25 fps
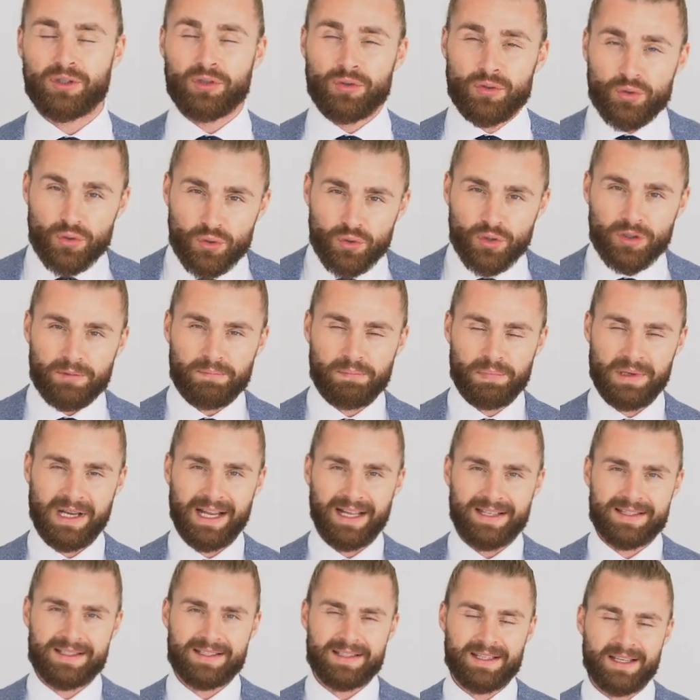genügend
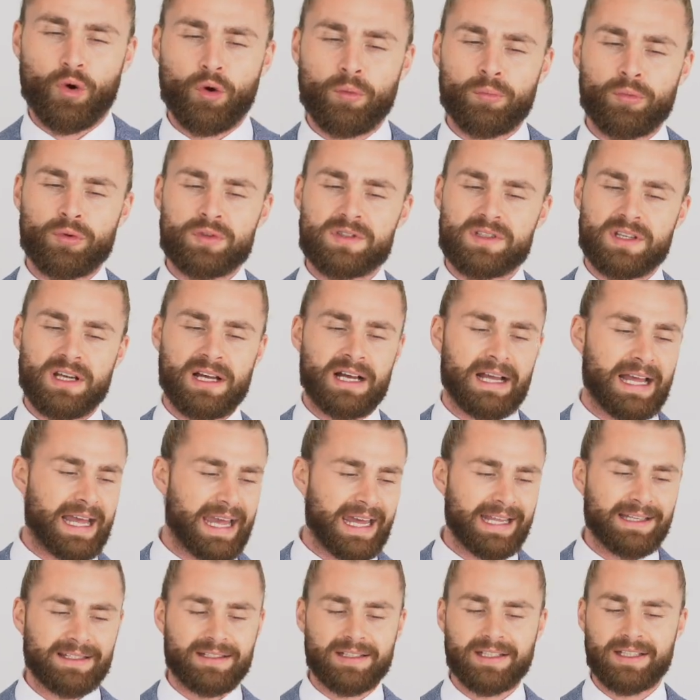Platz, um unser
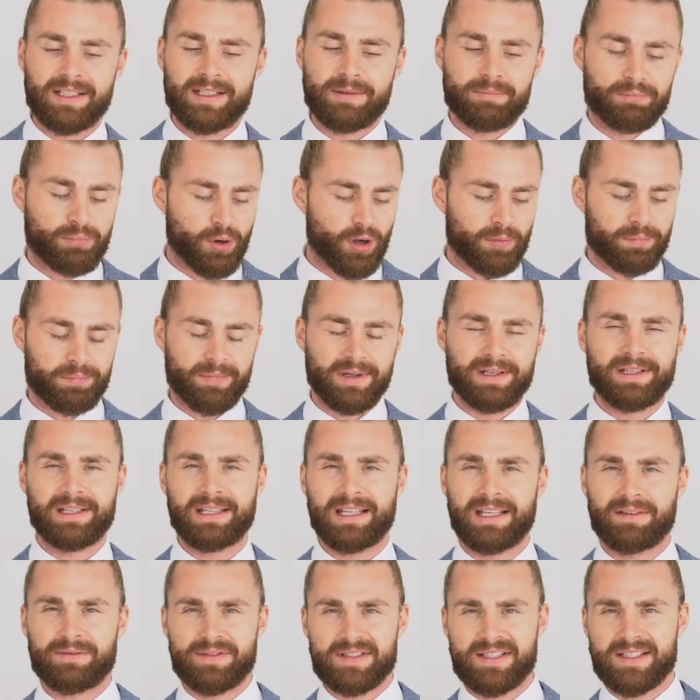Handy,
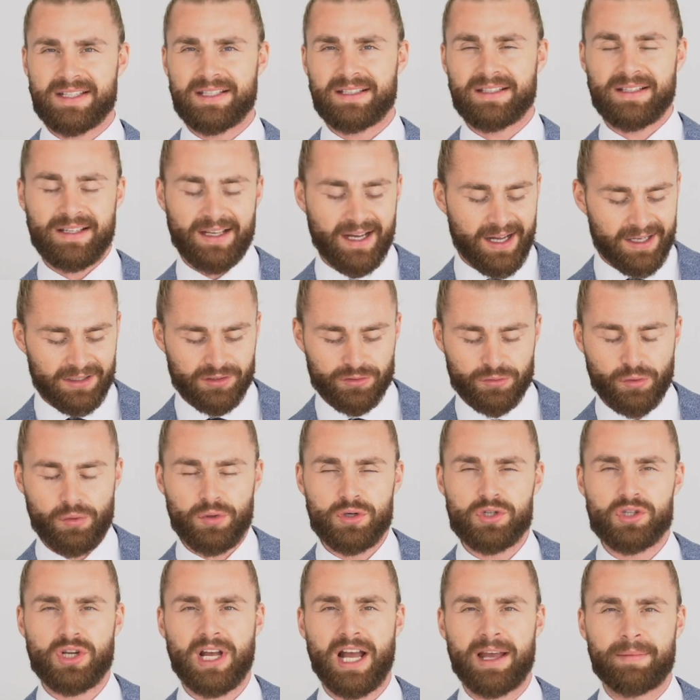Portemonnaie, Visitenkarten,
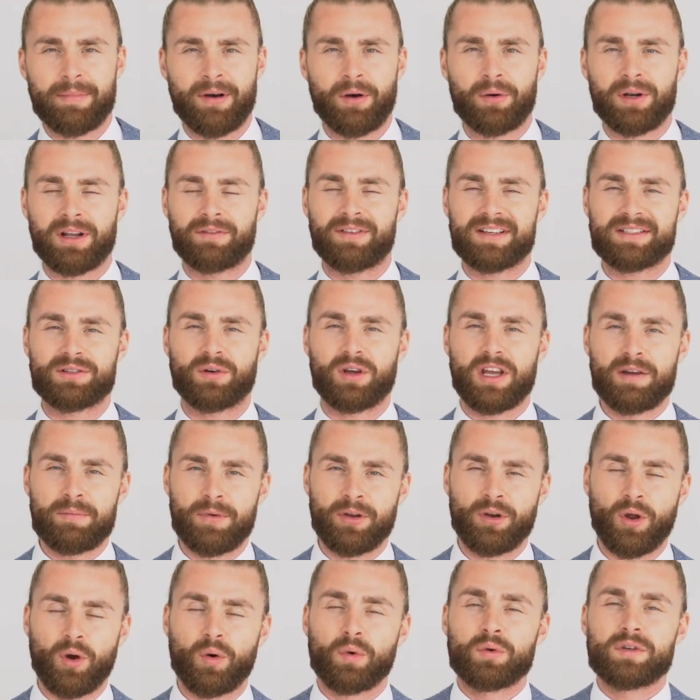Kugelschreiber oder was auch
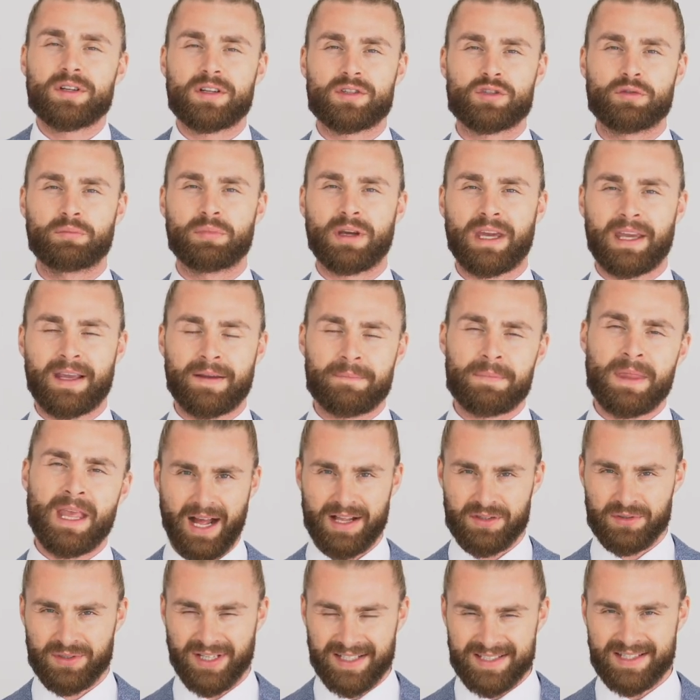immer noch unterzubringen.
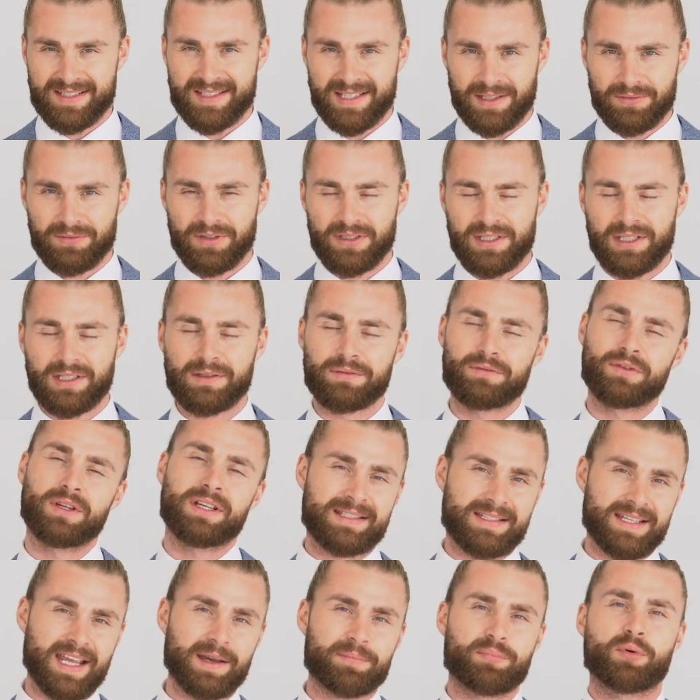Also das ist definitiv
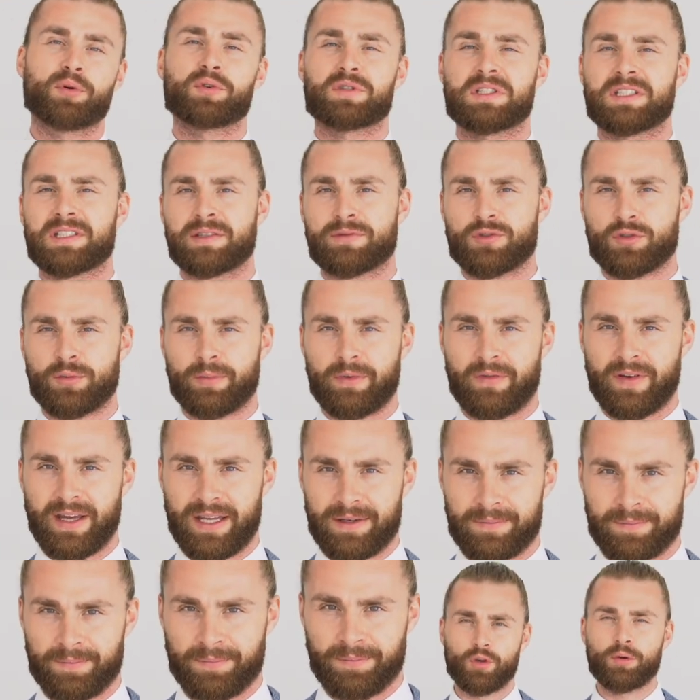sehr positiv zu
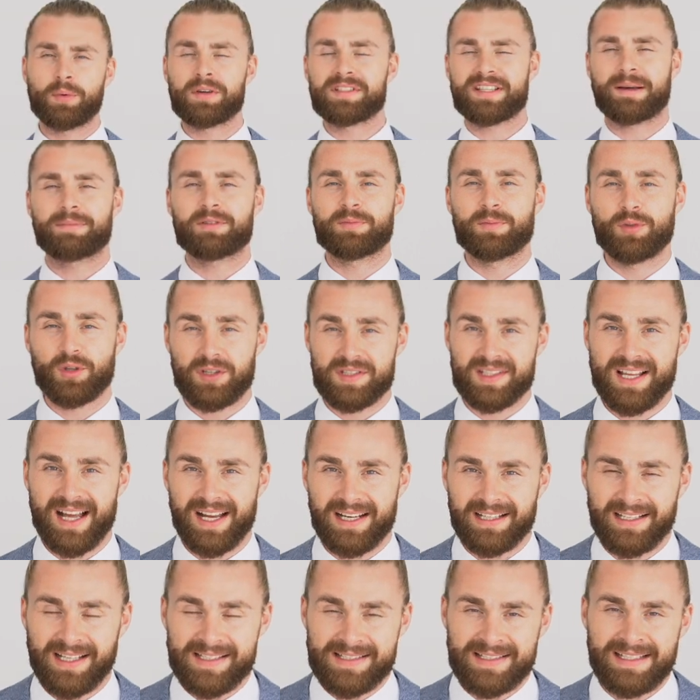bewerten. Übrigens habe ich mir noch
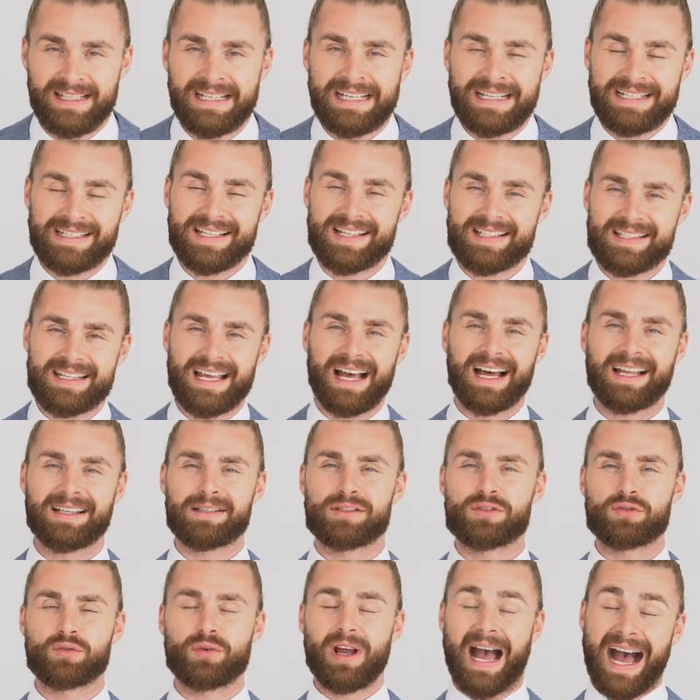sagen lassen, dass der
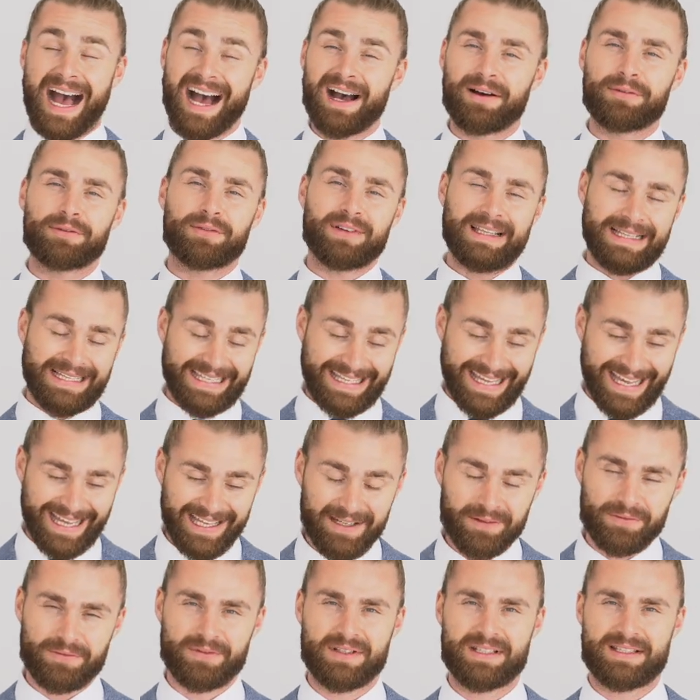Anzug Half
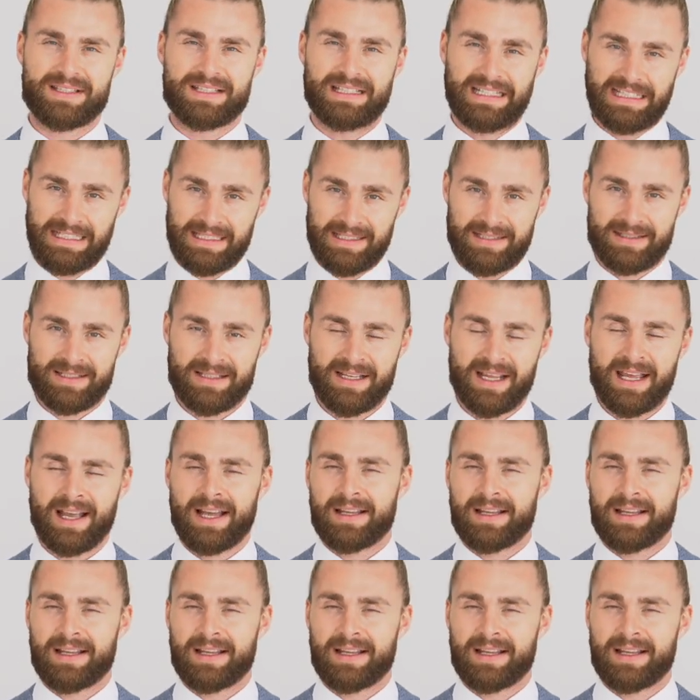Canvas ist.